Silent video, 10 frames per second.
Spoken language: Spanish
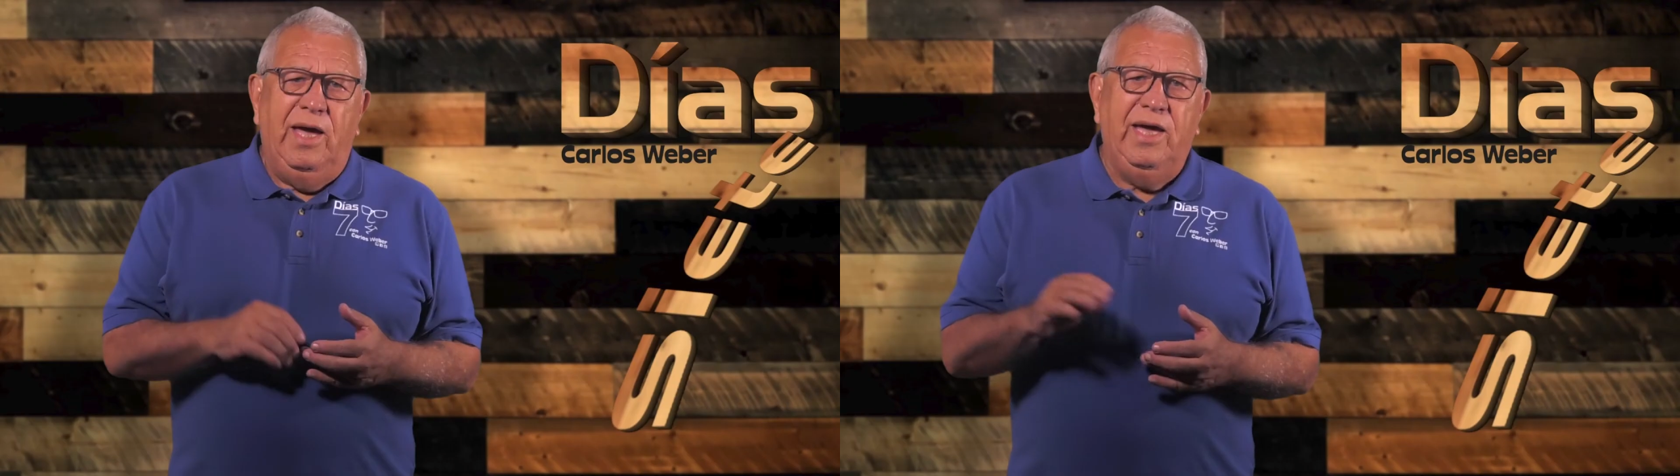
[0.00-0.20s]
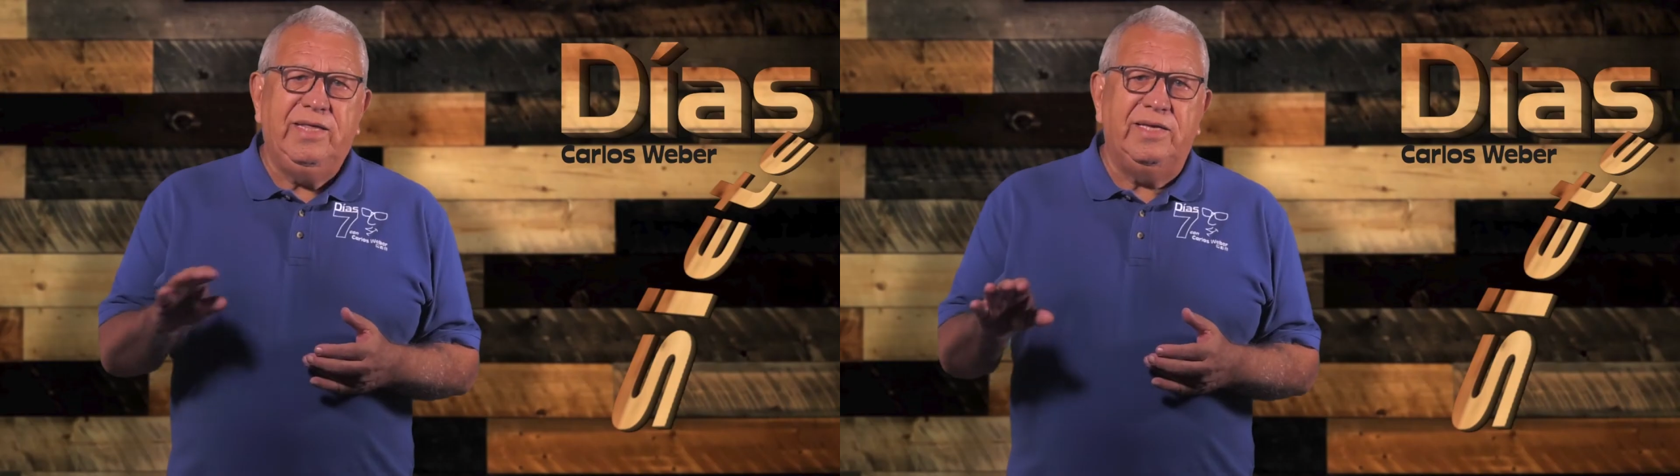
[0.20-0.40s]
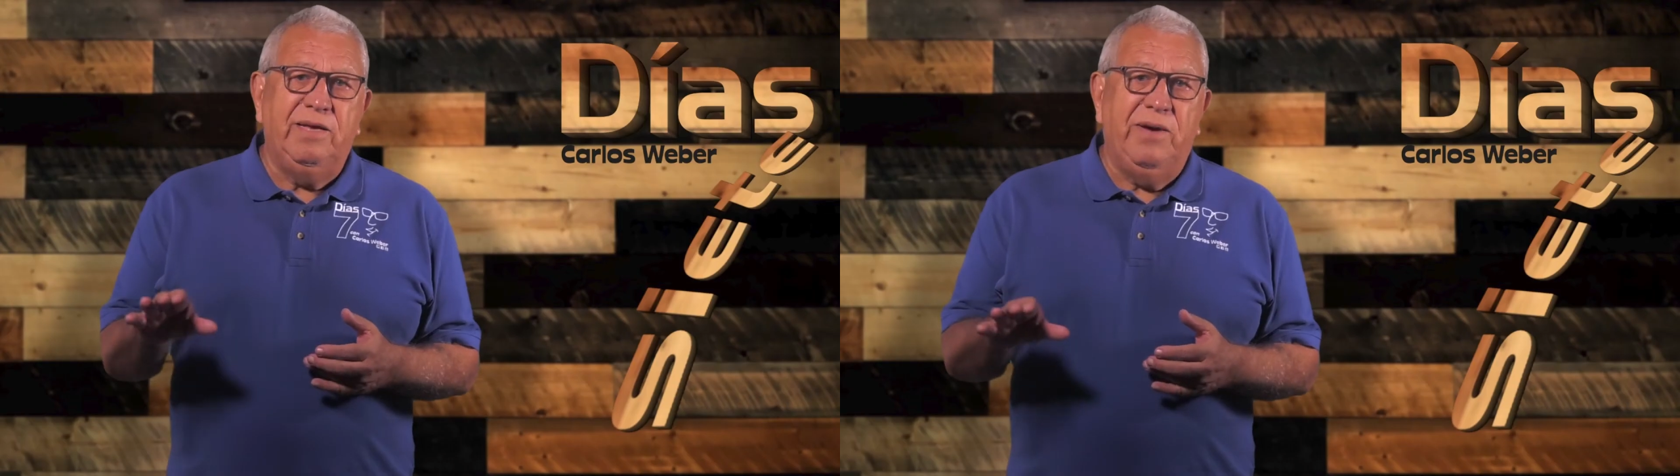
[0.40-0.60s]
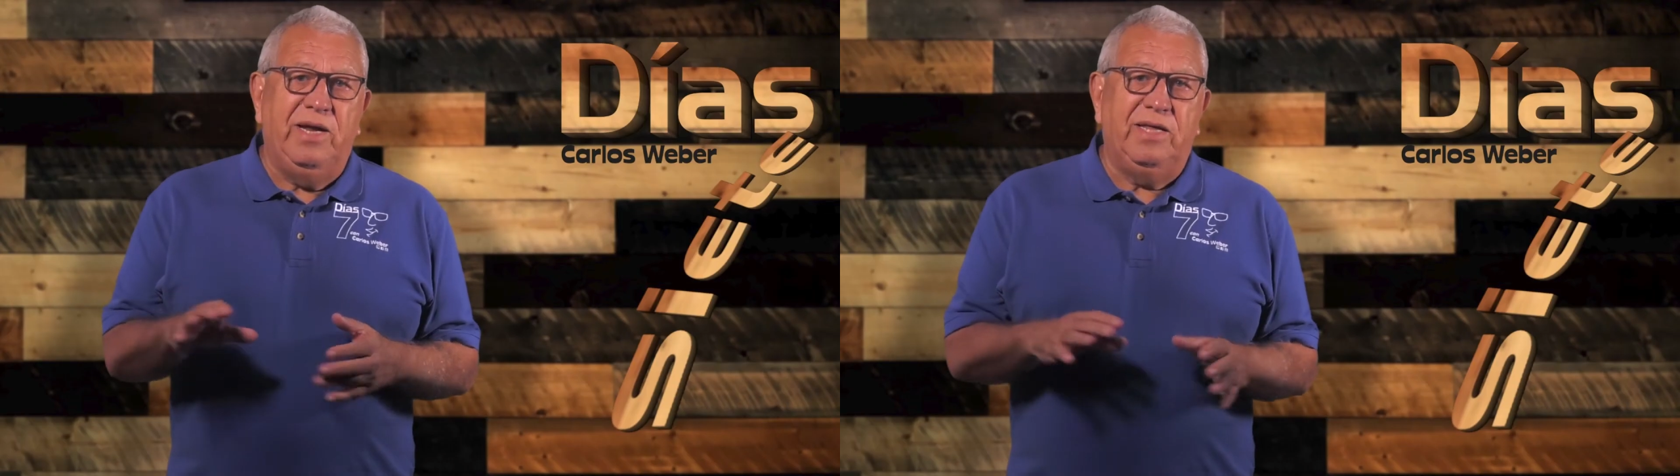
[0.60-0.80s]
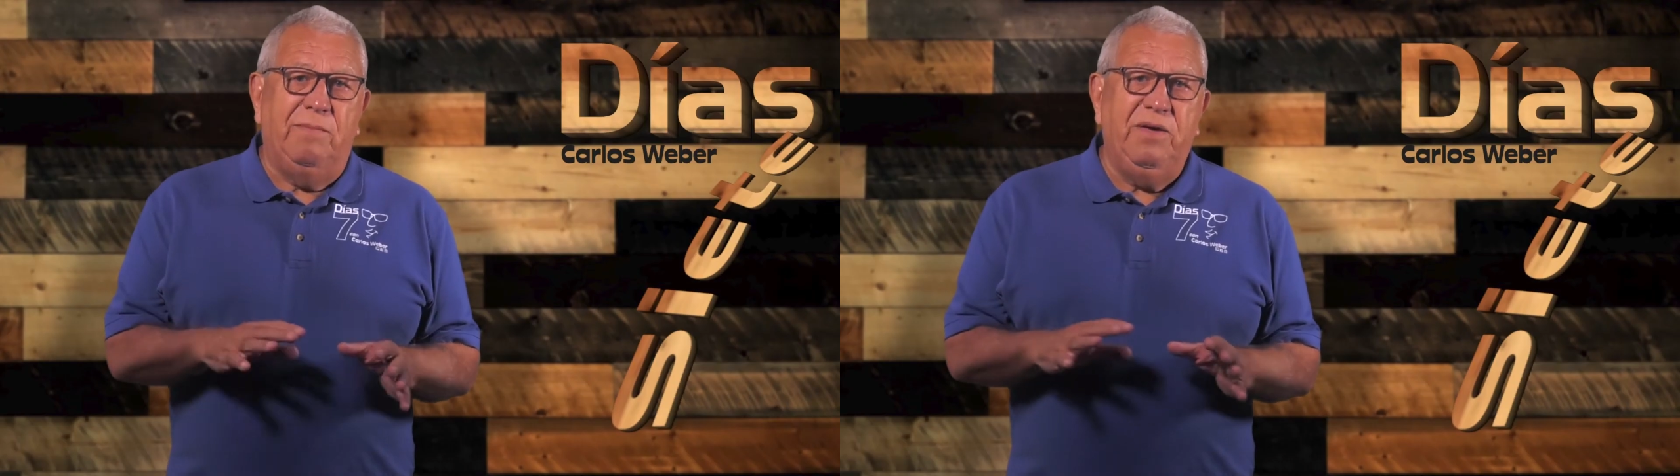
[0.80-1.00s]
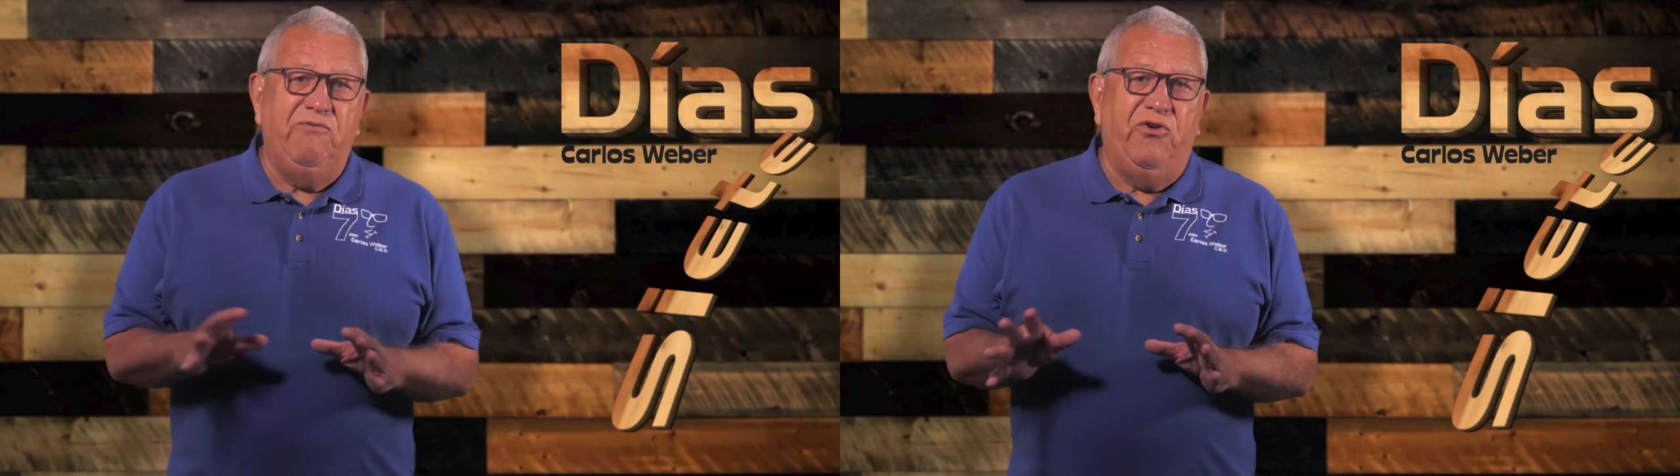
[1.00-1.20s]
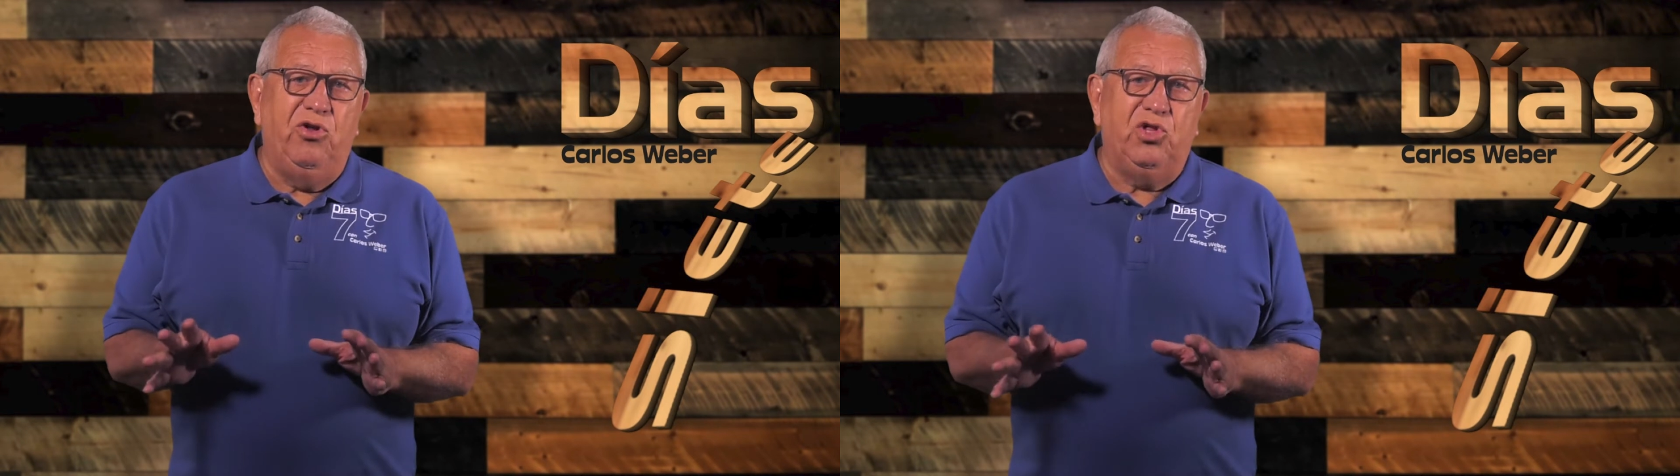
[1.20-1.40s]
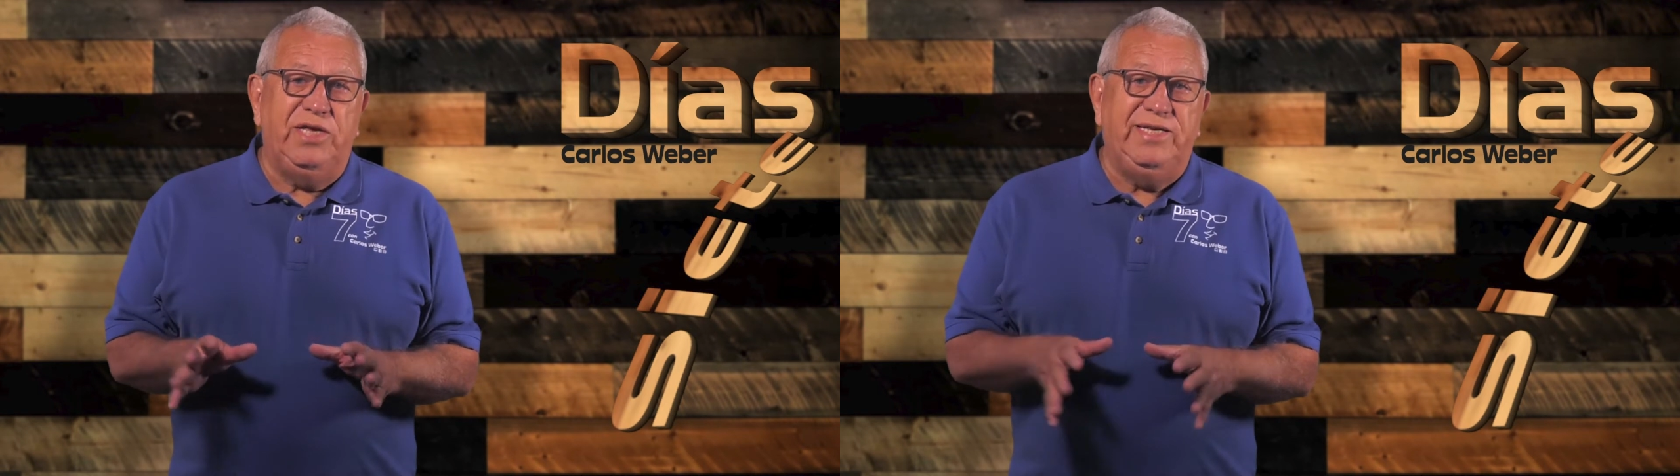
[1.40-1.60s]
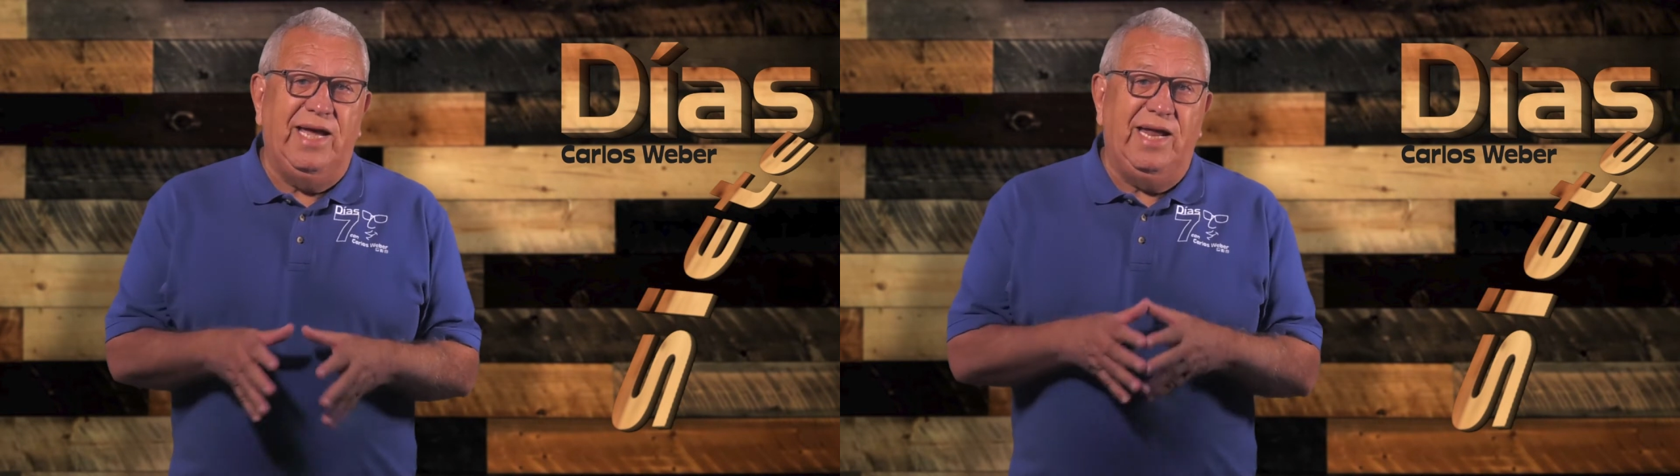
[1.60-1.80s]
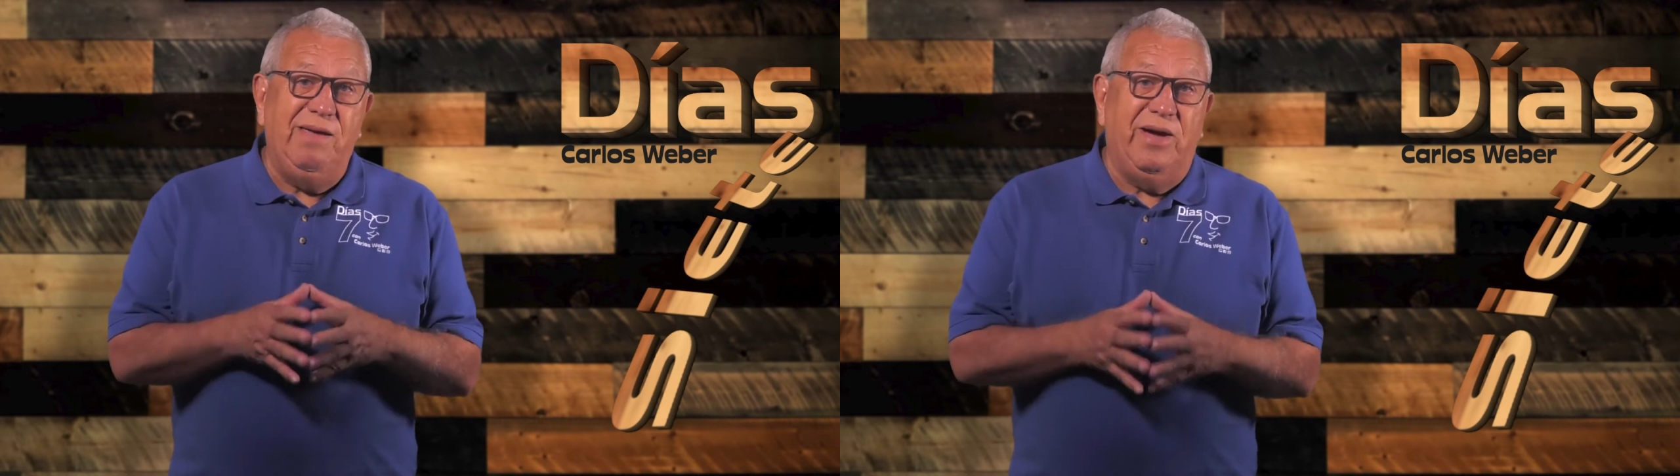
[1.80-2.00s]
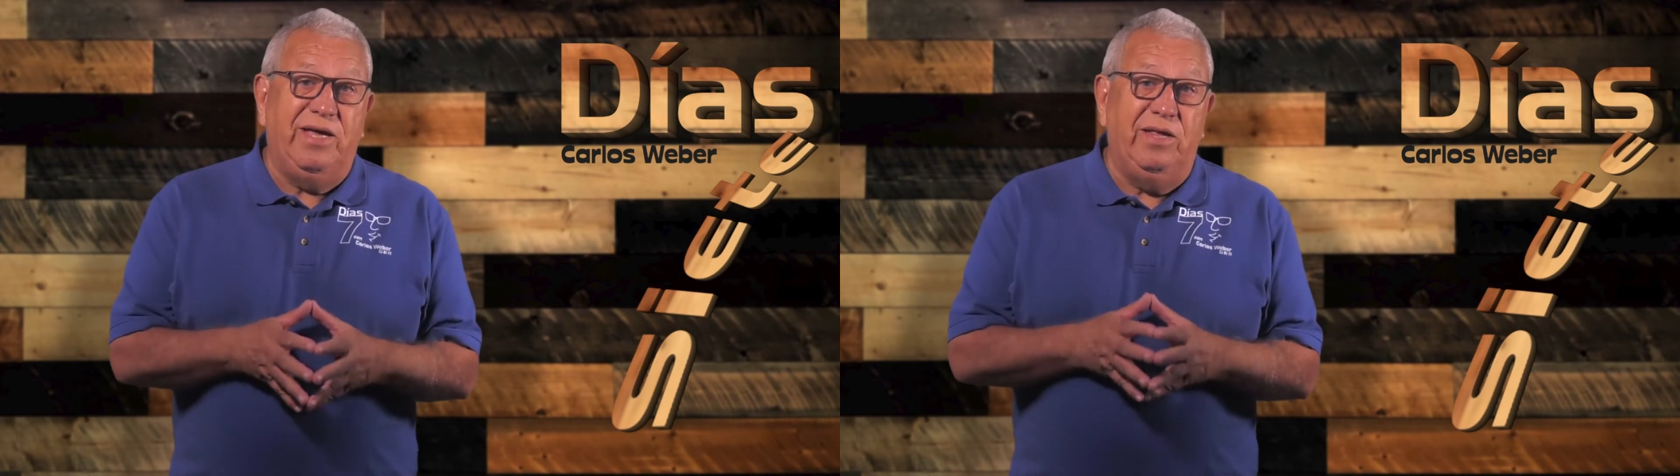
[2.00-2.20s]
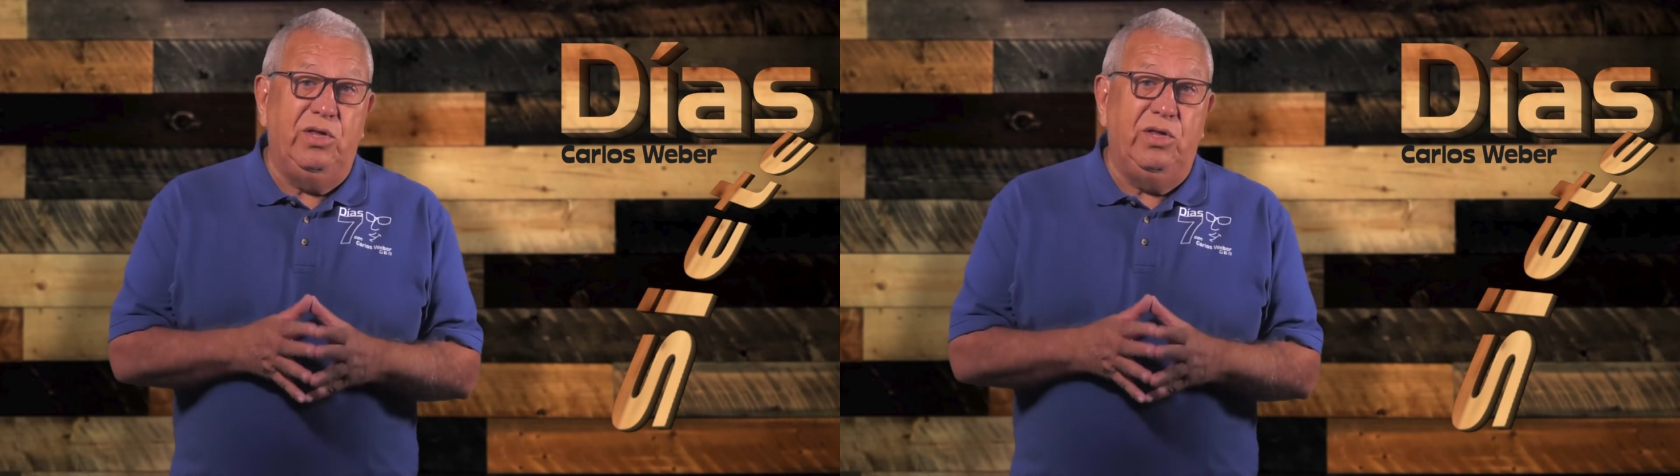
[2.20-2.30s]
Esta semana también fue noticia la imagen